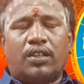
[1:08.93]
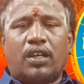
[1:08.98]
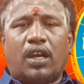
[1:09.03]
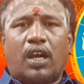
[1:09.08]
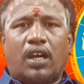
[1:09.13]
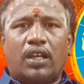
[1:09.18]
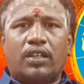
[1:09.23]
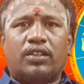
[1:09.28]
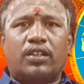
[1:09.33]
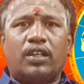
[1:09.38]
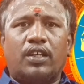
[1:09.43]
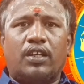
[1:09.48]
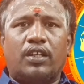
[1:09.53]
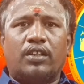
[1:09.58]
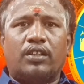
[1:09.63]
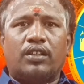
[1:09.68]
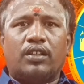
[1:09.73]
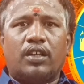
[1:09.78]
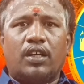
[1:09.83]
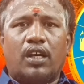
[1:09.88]
அந்த
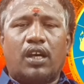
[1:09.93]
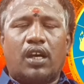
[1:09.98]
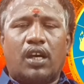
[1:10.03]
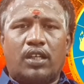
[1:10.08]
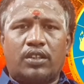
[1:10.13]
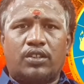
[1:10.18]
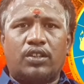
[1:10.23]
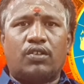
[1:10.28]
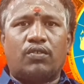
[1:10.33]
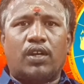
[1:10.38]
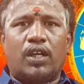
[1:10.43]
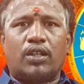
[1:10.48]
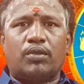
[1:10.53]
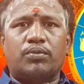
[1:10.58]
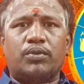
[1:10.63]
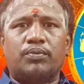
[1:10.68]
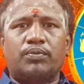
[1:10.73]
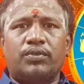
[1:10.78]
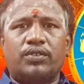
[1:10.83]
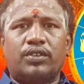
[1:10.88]
அகத்தியரின்
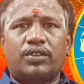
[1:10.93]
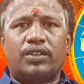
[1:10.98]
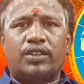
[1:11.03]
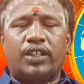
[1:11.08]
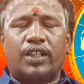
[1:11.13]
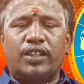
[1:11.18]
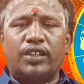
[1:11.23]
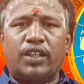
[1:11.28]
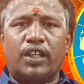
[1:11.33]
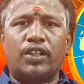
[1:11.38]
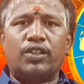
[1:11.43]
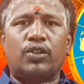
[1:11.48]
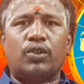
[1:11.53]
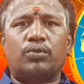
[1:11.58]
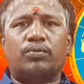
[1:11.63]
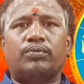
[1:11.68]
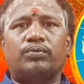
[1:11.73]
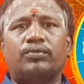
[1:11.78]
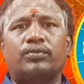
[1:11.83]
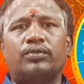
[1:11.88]
ஆசீர்வாதமும்
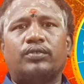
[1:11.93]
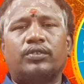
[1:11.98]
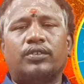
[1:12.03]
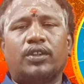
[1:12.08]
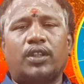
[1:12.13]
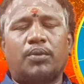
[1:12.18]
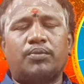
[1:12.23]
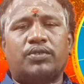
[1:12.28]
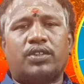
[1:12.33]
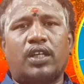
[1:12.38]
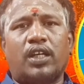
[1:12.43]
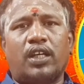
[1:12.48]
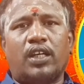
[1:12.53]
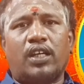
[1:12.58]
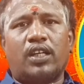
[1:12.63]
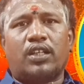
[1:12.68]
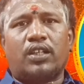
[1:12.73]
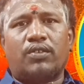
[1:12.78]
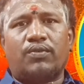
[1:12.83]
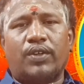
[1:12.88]
என்றென்றும் நம்
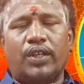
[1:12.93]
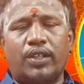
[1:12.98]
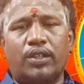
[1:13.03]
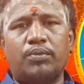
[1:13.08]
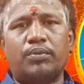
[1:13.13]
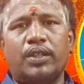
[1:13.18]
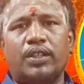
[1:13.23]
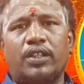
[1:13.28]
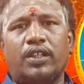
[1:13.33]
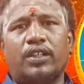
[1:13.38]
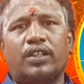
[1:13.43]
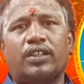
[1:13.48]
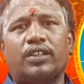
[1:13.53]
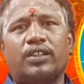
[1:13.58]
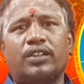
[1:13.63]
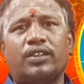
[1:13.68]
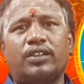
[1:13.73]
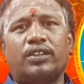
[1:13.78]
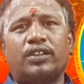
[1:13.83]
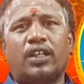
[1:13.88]
சேனலுக்கு வேண்டும் என்று
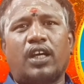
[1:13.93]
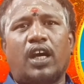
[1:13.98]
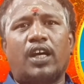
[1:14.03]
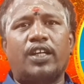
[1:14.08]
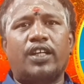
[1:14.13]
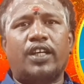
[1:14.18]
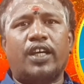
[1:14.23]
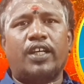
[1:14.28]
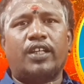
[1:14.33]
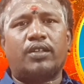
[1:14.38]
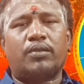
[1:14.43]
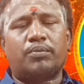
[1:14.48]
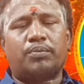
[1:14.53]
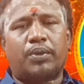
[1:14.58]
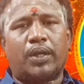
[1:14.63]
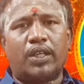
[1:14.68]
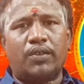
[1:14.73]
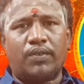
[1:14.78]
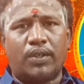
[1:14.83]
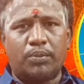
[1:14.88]
இந்த அடியேன்
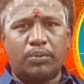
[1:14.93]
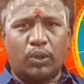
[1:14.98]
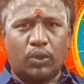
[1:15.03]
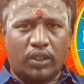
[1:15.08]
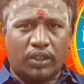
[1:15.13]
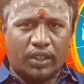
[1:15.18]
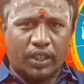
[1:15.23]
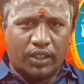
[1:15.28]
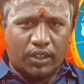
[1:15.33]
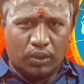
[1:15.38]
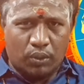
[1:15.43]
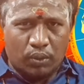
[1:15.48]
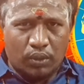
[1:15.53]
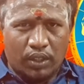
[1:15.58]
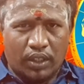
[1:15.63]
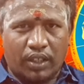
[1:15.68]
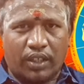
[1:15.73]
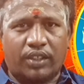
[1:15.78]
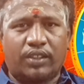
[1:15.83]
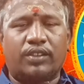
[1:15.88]
பணிவன்புடன்
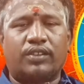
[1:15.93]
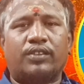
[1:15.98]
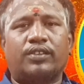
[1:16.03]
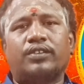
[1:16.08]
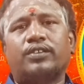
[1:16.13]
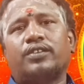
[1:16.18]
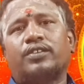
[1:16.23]
கேட்டுக்கொள்கிறேன்